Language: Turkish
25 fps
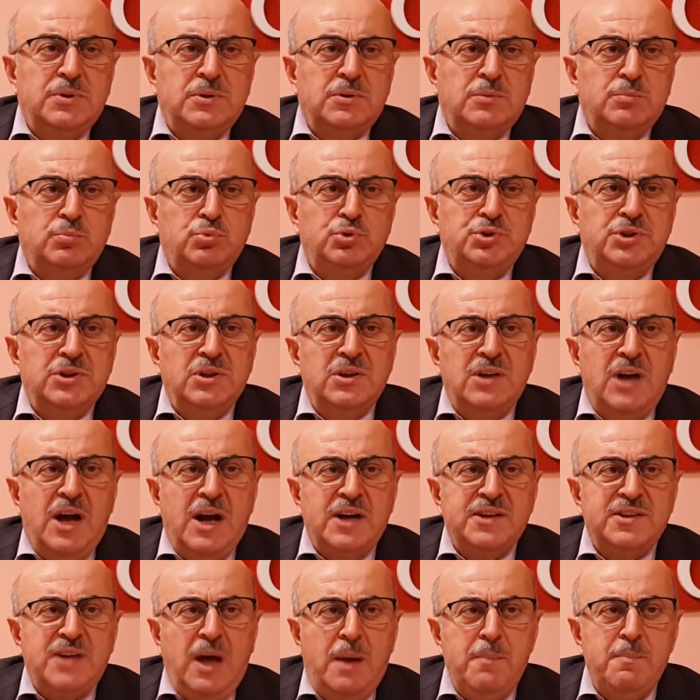söz
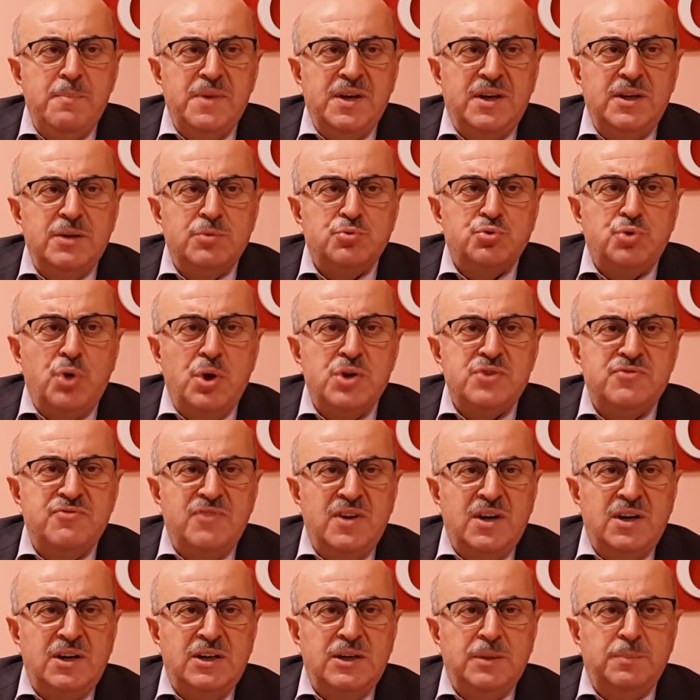verilip, bu
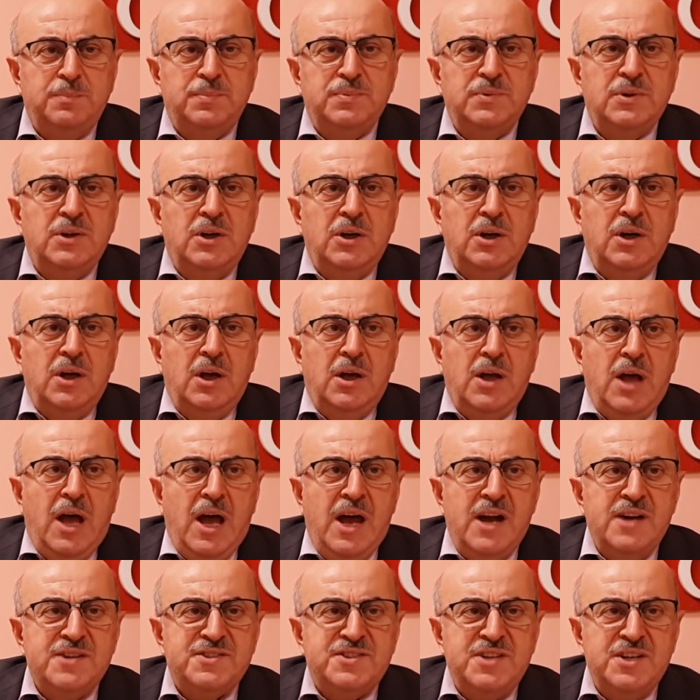yıllardan beri söz
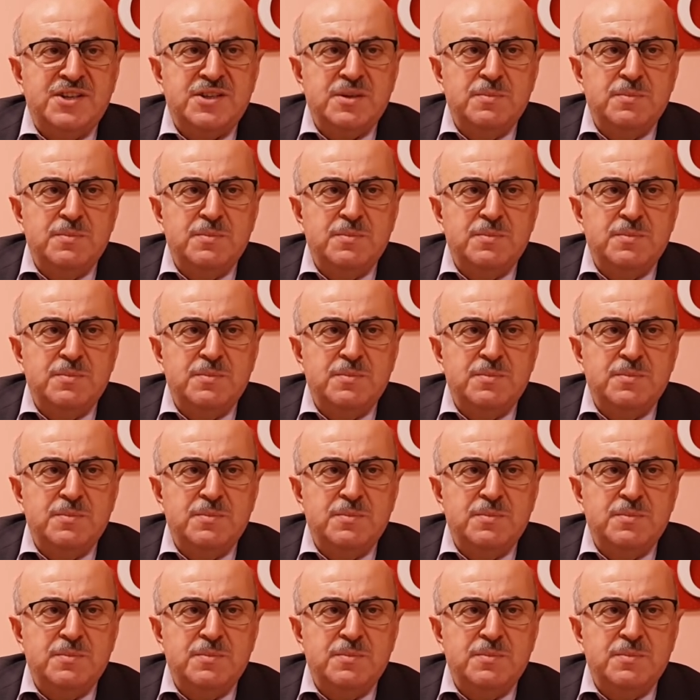verilip,